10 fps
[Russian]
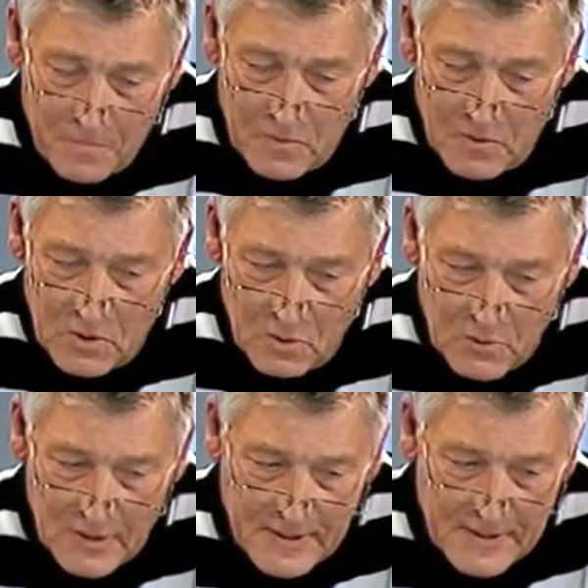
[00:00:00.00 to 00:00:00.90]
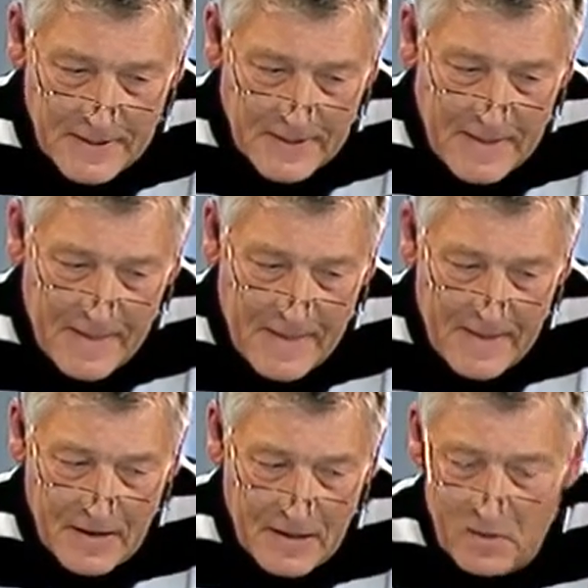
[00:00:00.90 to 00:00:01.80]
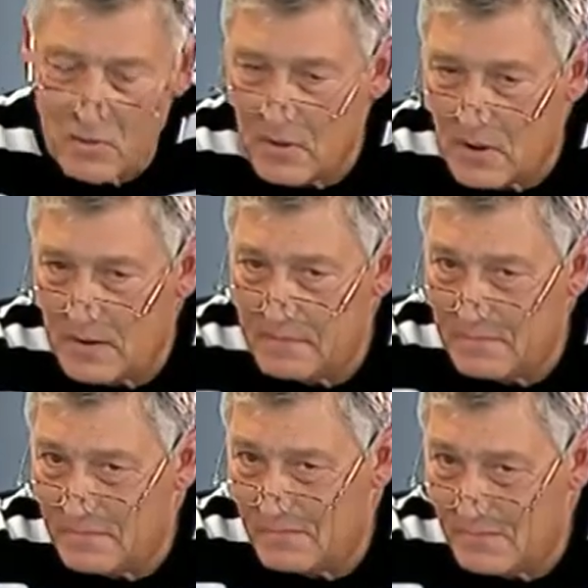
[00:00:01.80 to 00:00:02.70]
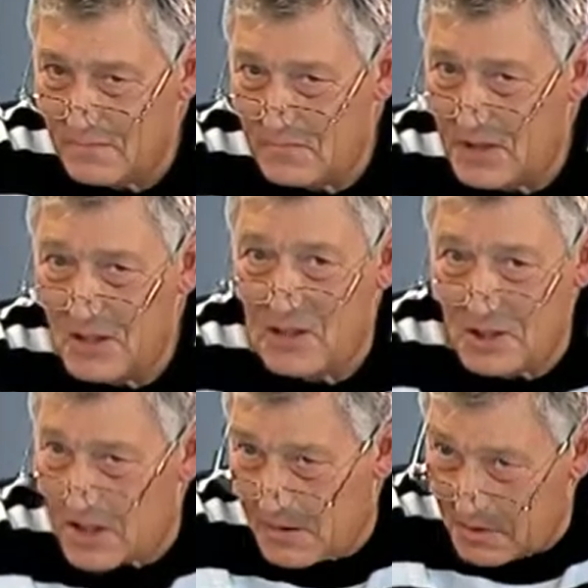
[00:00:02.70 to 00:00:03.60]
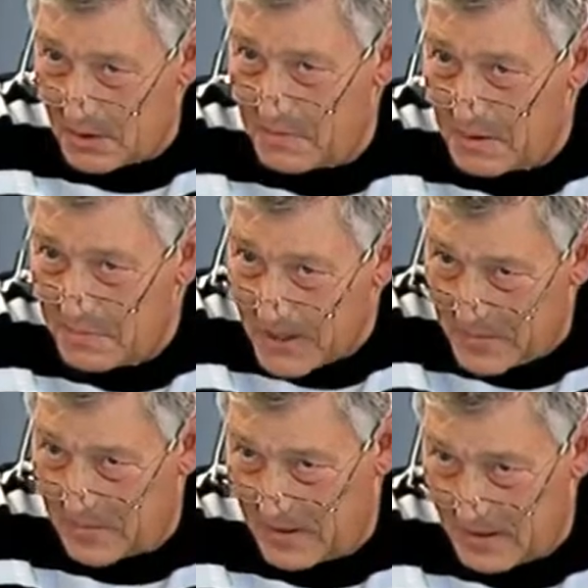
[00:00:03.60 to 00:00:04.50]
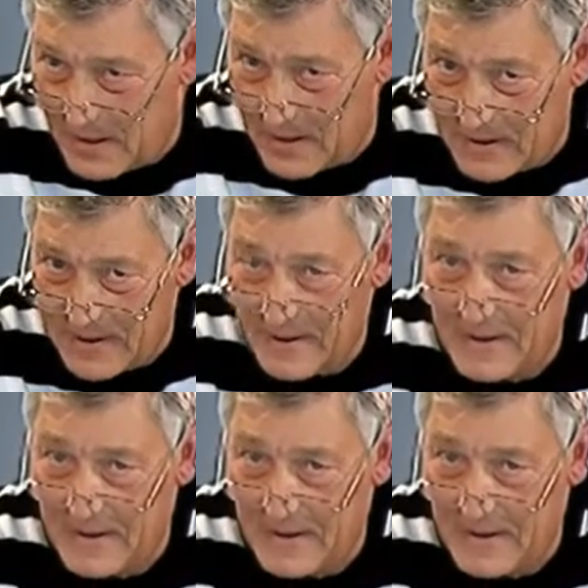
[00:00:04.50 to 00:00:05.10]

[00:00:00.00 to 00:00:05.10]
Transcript: ситуация, которая не должна была бы быть, по идее, да? но